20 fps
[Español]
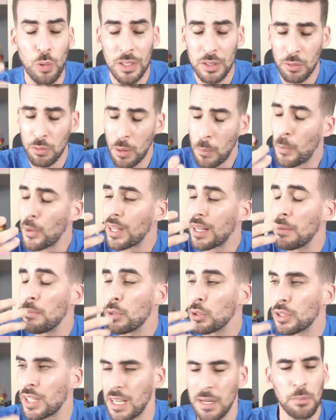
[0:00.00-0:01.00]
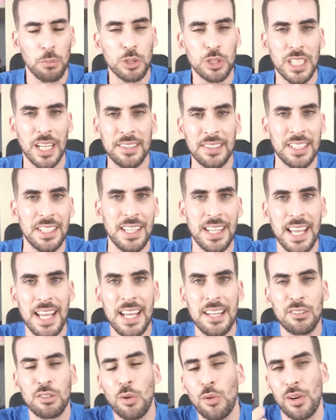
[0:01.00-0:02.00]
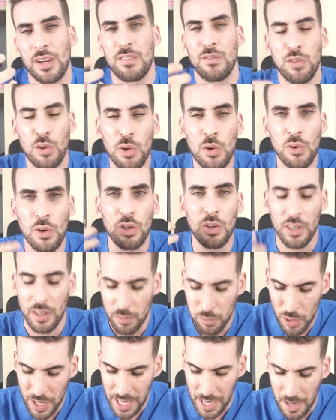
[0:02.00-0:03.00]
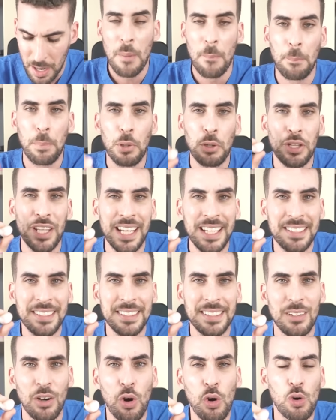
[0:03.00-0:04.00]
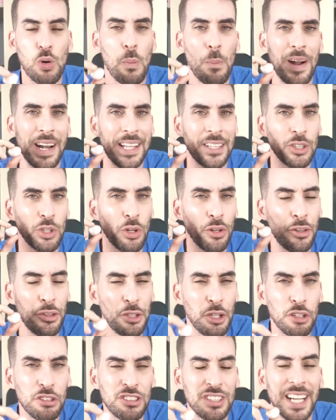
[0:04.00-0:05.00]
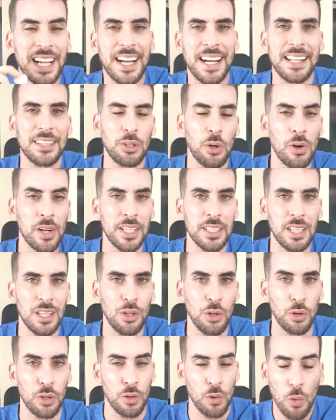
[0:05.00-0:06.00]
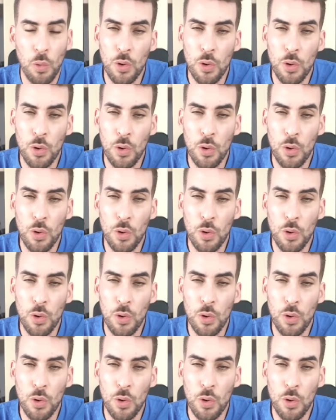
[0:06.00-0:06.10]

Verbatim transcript: cuando vos por ejemplo tenés mucha acidez o reflujo, lo que fuera, podés ocupar estos dos secretos que te doy.